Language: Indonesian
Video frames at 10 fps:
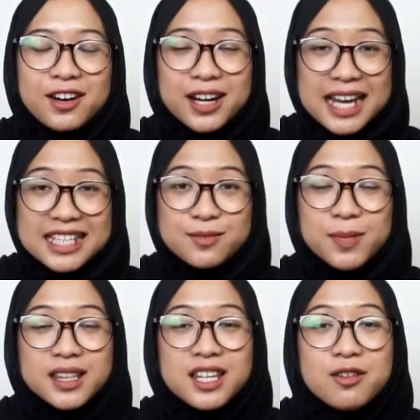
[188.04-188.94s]
Oke,
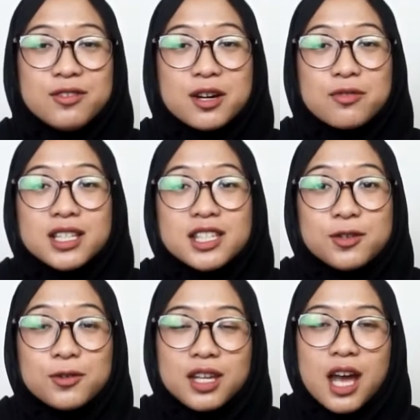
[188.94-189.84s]
seperti yang udah gue
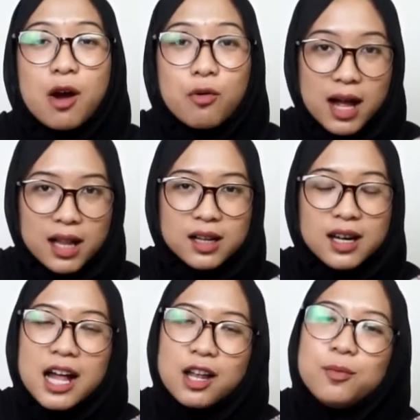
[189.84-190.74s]
singgung di awal,
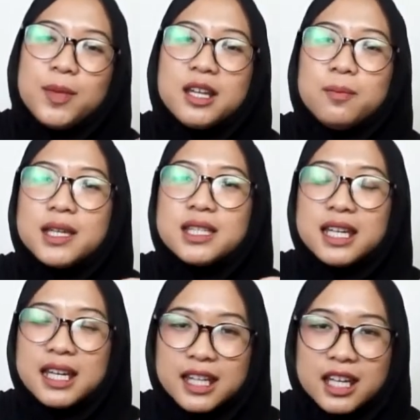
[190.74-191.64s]
kalau mini PC
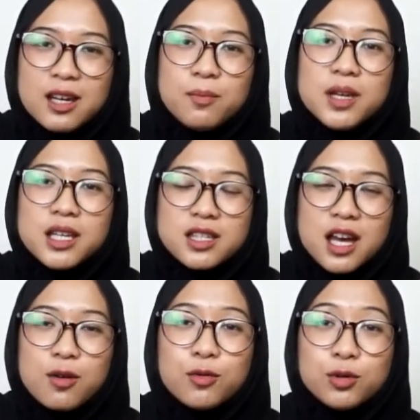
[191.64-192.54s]
ini
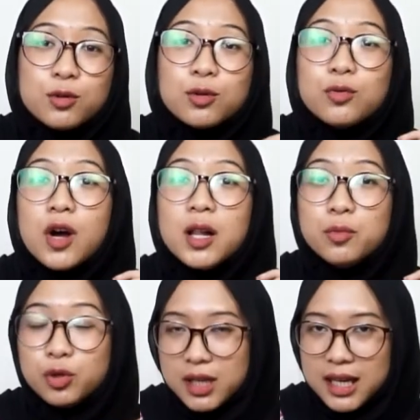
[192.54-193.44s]
bisa untuk dual
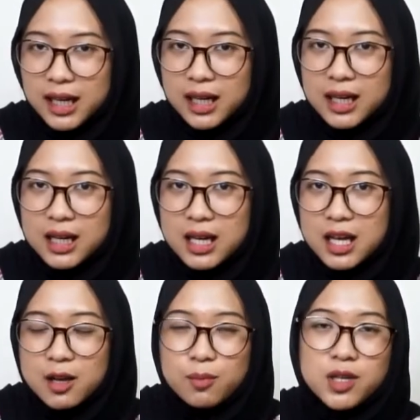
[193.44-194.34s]
booting.
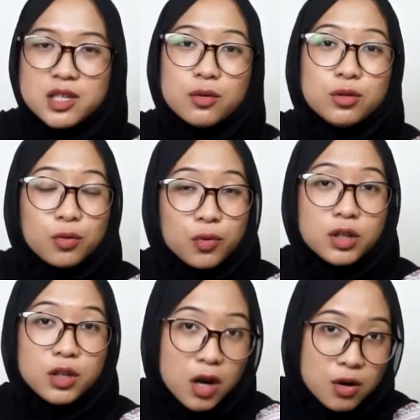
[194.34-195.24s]
Bisa untuk
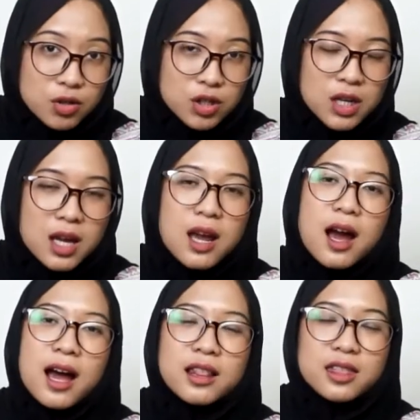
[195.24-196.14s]
Windows,
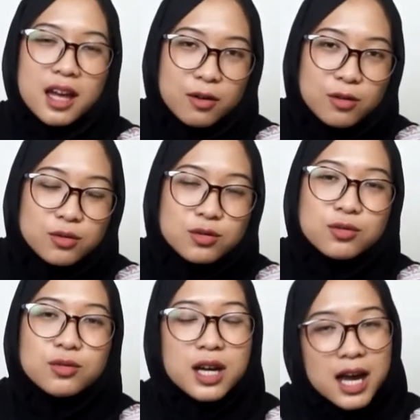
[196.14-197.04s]
atau
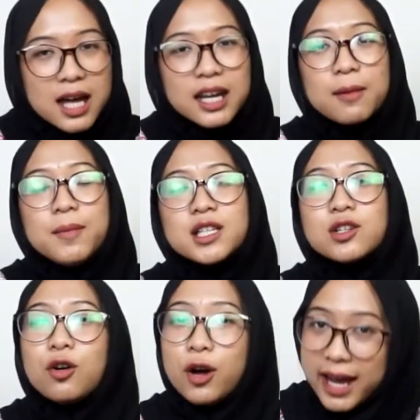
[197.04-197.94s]
juga Remix
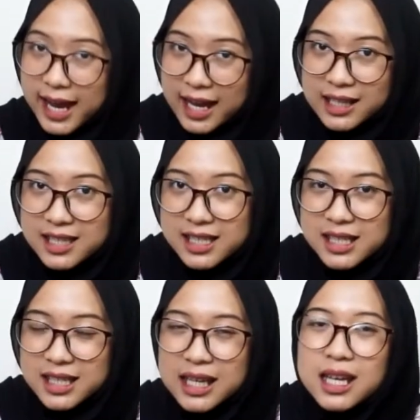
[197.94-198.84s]
OS.